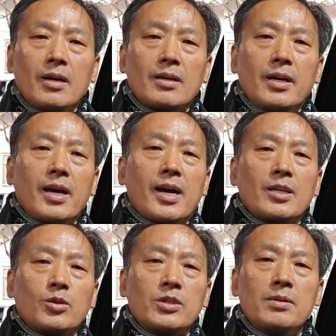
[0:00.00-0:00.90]

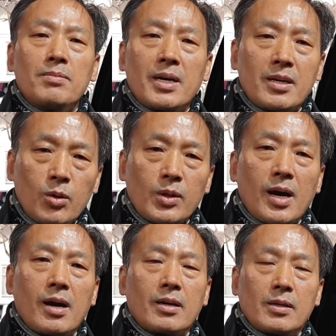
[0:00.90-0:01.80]
그래가지고 10만
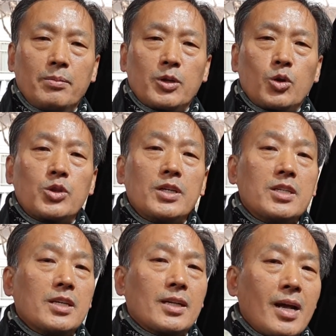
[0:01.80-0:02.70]
킬로다 그러면 교체
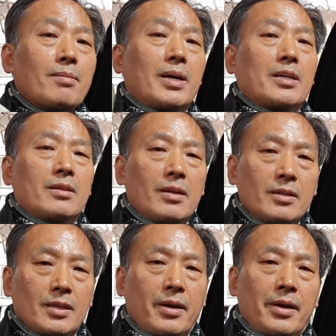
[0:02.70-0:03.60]
시기가 딱 맞아
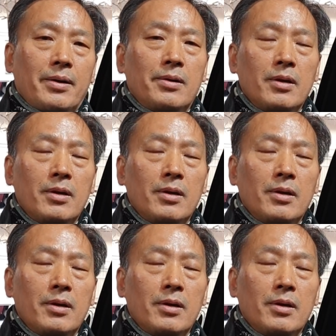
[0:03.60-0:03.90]
떨어진 거예요